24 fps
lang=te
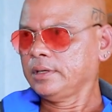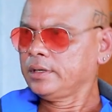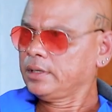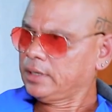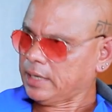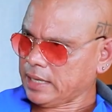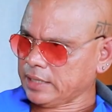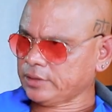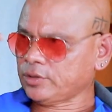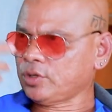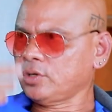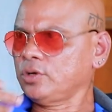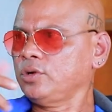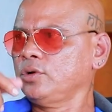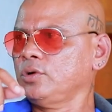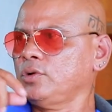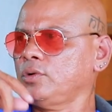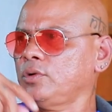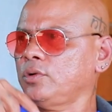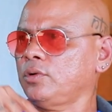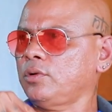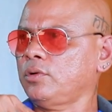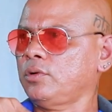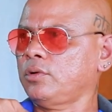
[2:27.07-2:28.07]
వీళ్ళందరూ
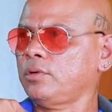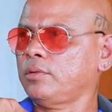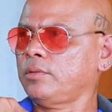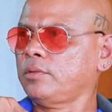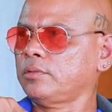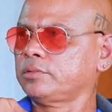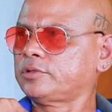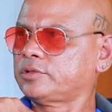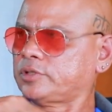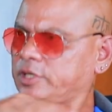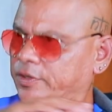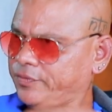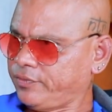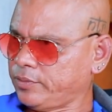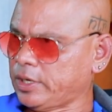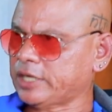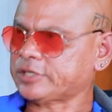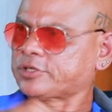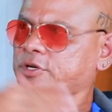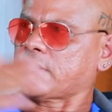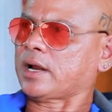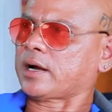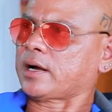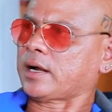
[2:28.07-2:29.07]
చీఫ్
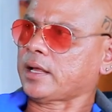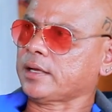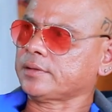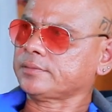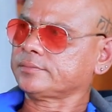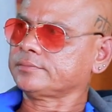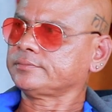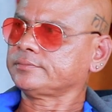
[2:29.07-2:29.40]
గెస్ట్ అక్కడ